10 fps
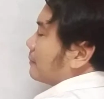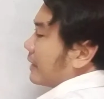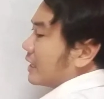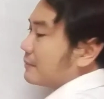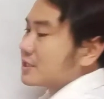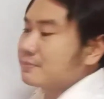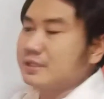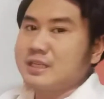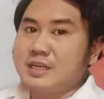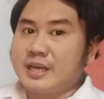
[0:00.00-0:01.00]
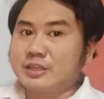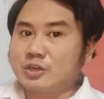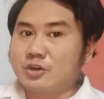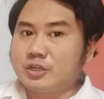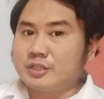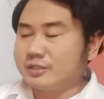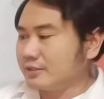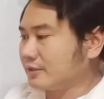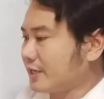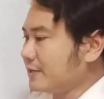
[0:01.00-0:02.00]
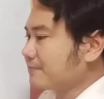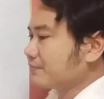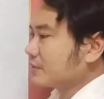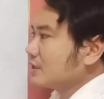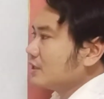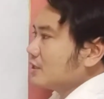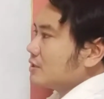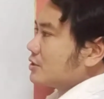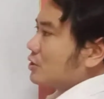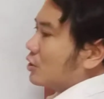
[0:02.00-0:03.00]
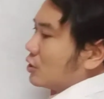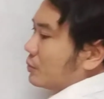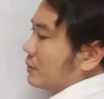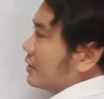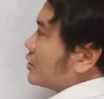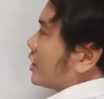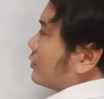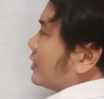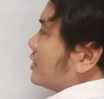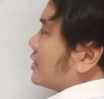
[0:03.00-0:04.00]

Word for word: para mas madali later on. Okay? So, we will start with